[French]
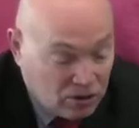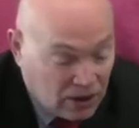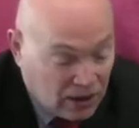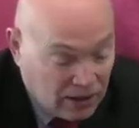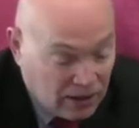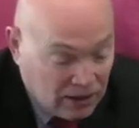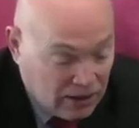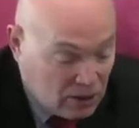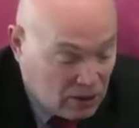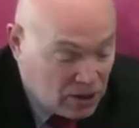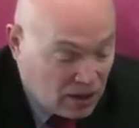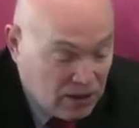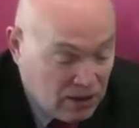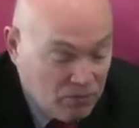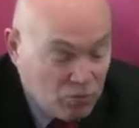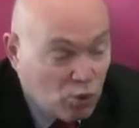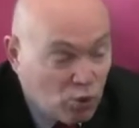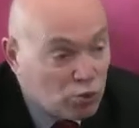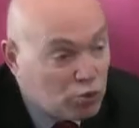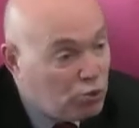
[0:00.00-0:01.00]
hein, Les
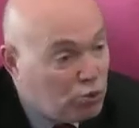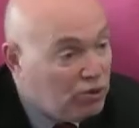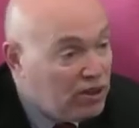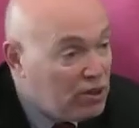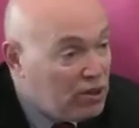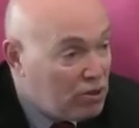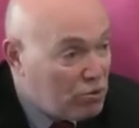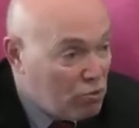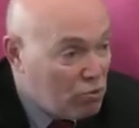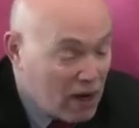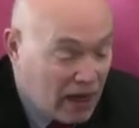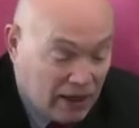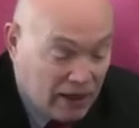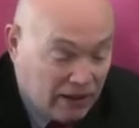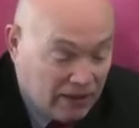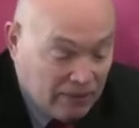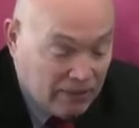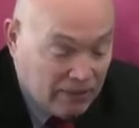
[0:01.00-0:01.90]
animaux ont une histoire,